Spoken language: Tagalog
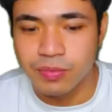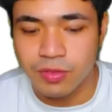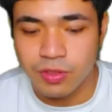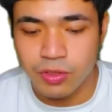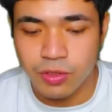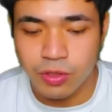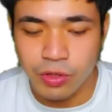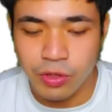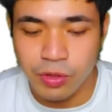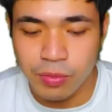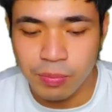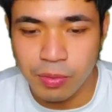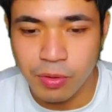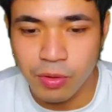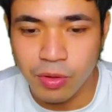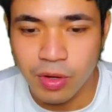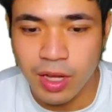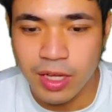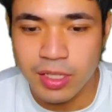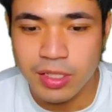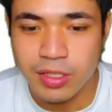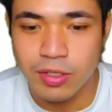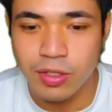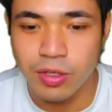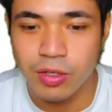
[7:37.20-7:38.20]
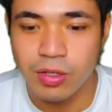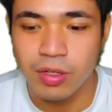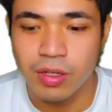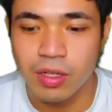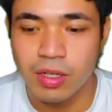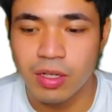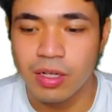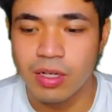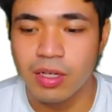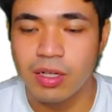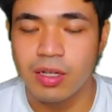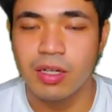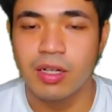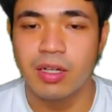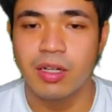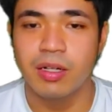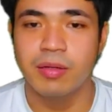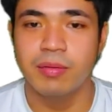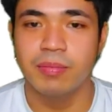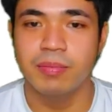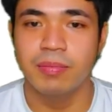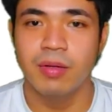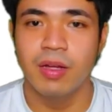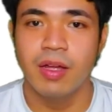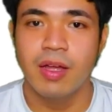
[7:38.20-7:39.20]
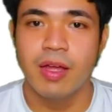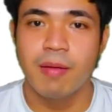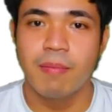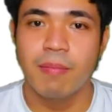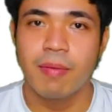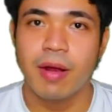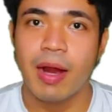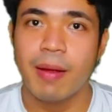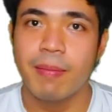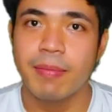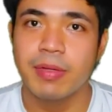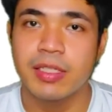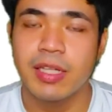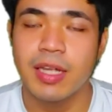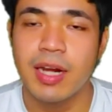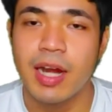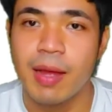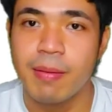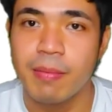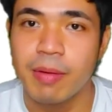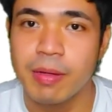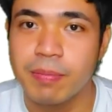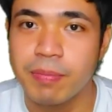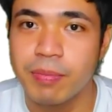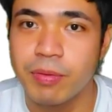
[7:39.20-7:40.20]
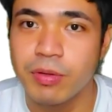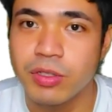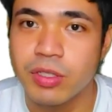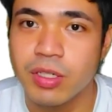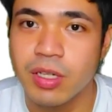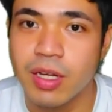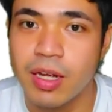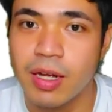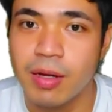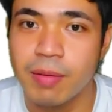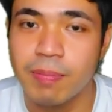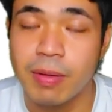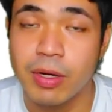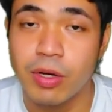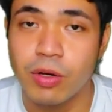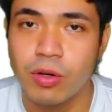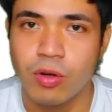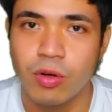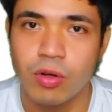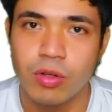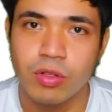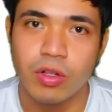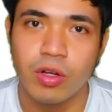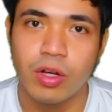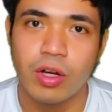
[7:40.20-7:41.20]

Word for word: So, yun po guys, no? Um, maraming salamat po sa panonood.